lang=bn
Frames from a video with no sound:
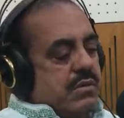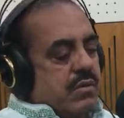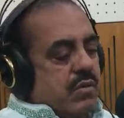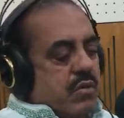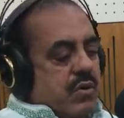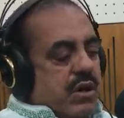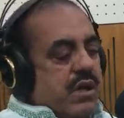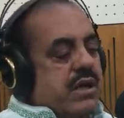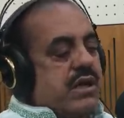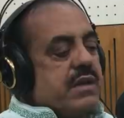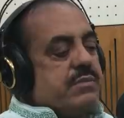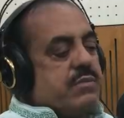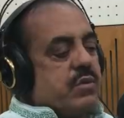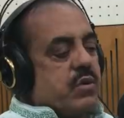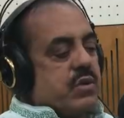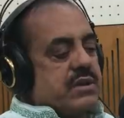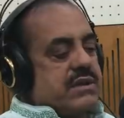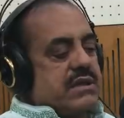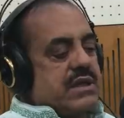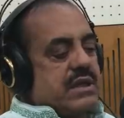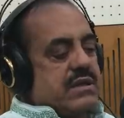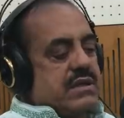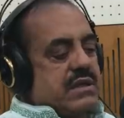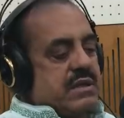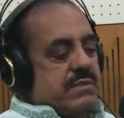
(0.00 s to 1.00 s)
ওখানেই পরে
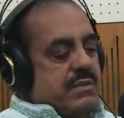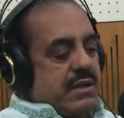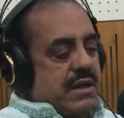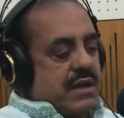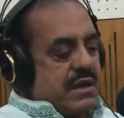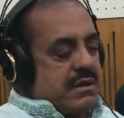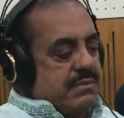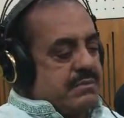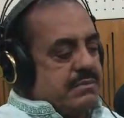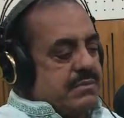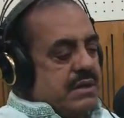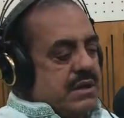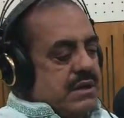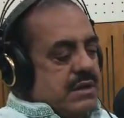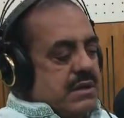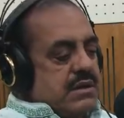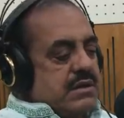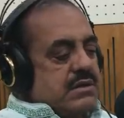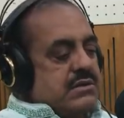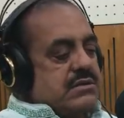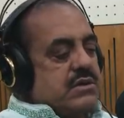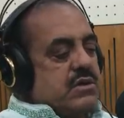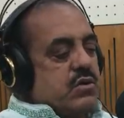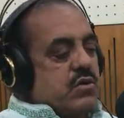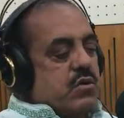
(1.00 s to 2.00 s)
জানতে পারলাম
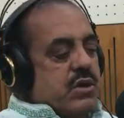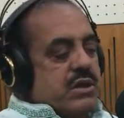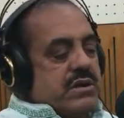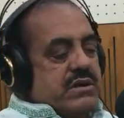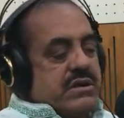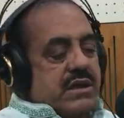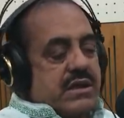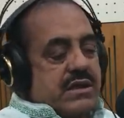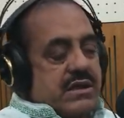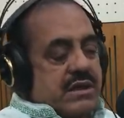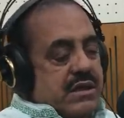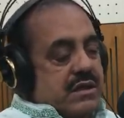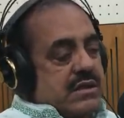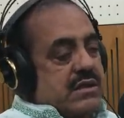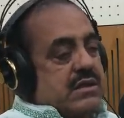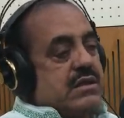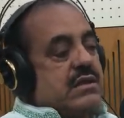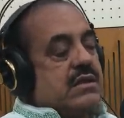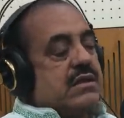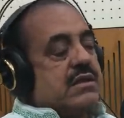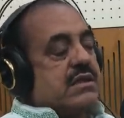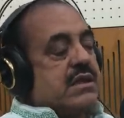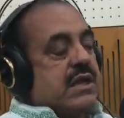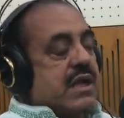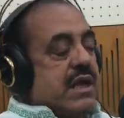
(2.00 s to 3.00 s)
যে ওখানটা
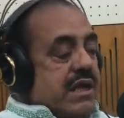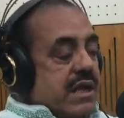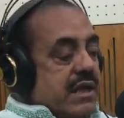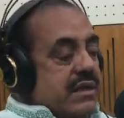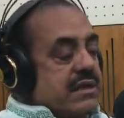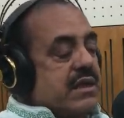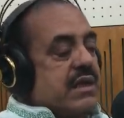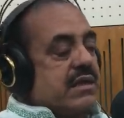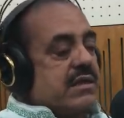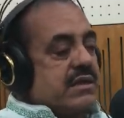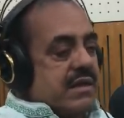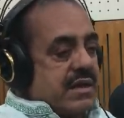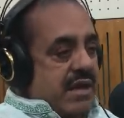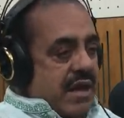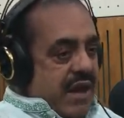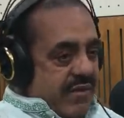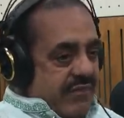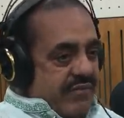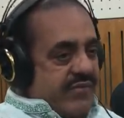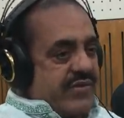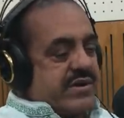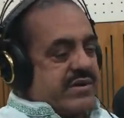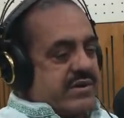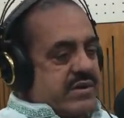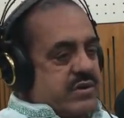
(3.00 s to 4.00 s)
থেকে তাদের
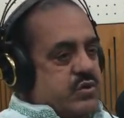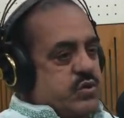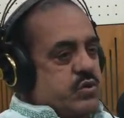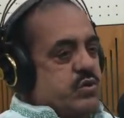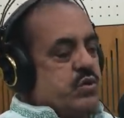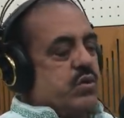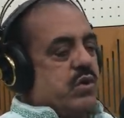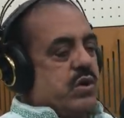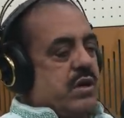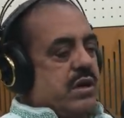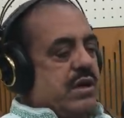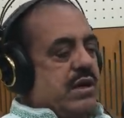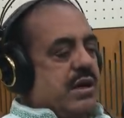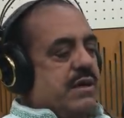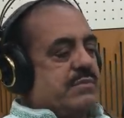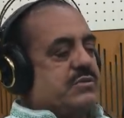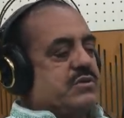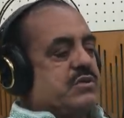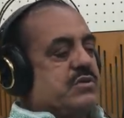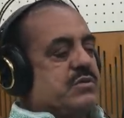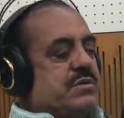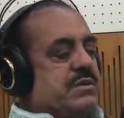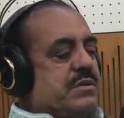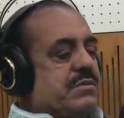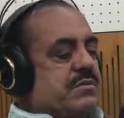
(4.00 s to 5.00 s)
অ্যাফেয়ারটা শুরু হয় লাভ
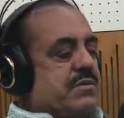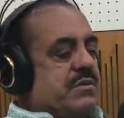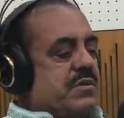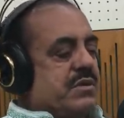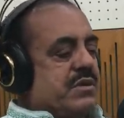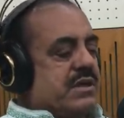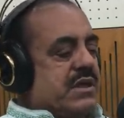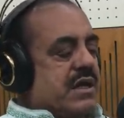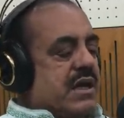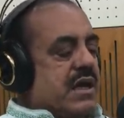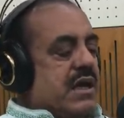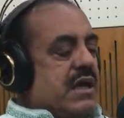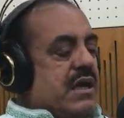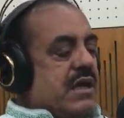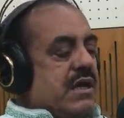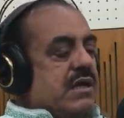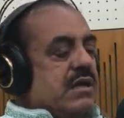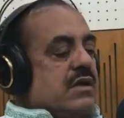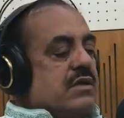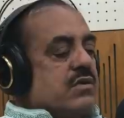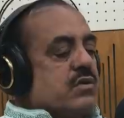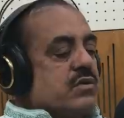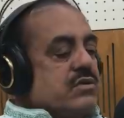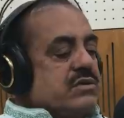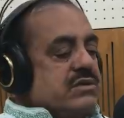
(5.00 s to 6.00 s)
আচ্ছা, ছবি ওখান থেকে
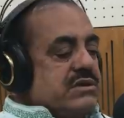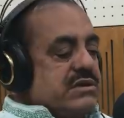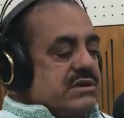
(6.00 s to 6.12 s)
তো